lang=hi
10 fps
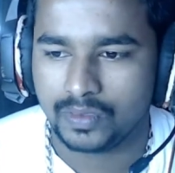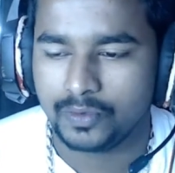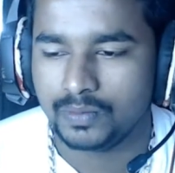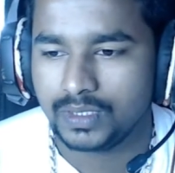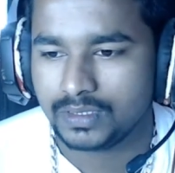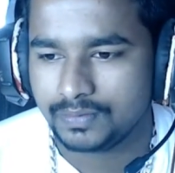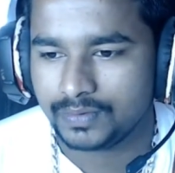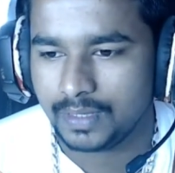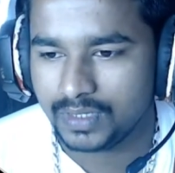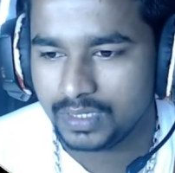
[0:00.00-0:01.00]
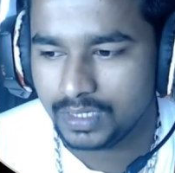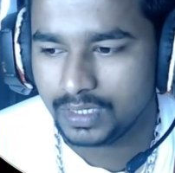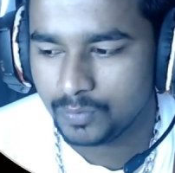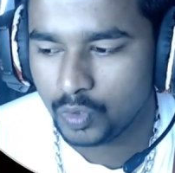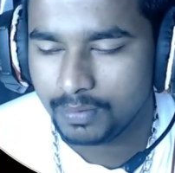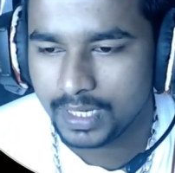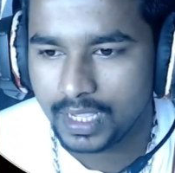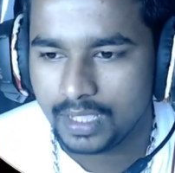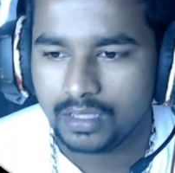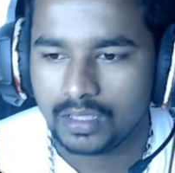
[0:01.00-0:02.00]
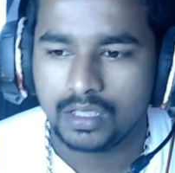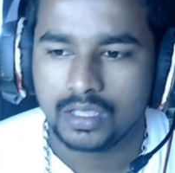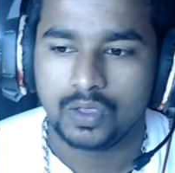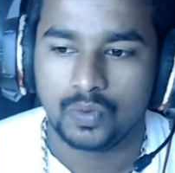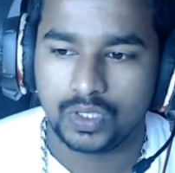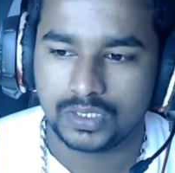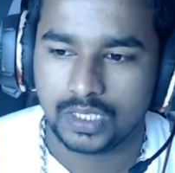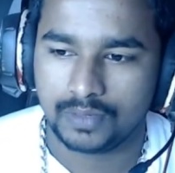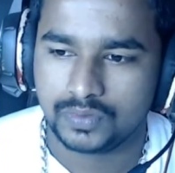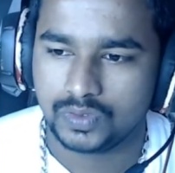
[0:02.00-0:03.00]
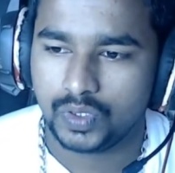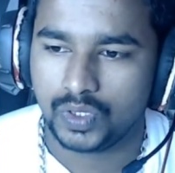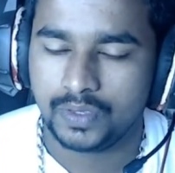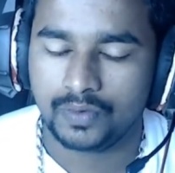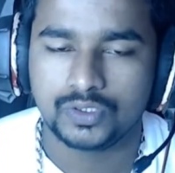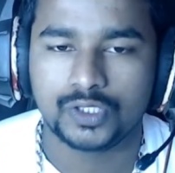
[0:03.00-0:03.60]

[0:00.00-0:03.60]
जो भी हिसाब से आपने रिडीम कोड बनाया वो हिसाब से जो है उस